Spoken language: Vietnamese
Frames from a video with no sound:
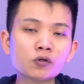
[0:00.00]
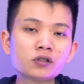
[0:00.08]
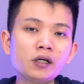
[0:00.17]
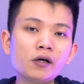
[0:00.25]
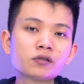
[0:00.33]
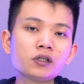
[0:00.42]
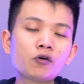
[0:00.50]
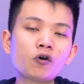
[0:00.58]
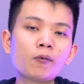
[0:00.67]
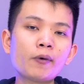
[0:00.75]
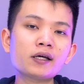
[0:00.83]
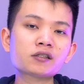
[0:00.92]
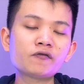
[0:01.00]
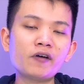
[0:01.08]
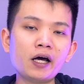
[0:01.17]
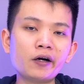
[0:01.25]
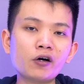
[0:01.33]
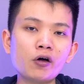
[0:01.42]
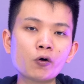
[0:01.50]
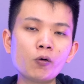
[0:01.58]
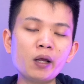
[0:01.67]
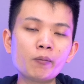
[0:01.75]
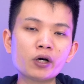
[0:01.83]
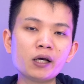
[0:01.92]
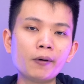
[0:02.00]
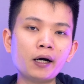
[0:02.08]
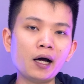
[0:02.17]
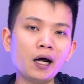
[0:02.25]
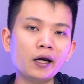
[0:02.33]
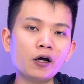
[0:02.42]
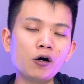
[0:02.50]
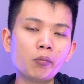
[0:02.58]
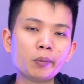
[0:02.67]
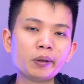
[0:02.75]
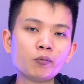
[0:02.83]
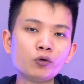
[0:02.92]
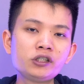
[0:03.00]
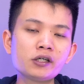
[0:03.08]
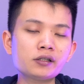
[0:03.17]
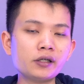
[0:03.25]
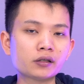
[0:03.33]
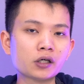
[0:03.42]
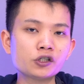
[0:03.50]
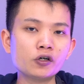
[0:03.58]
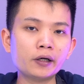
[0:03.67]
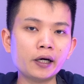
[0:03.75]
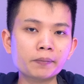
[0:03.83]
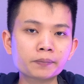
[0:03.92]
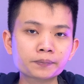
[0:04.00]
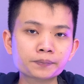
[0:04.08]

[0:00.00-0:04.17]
bộ dữ liệu giữa Chrome ô ét và Android cũng là một điểm khá hay ho mà mình muốn chia sẻ tới cho anh em.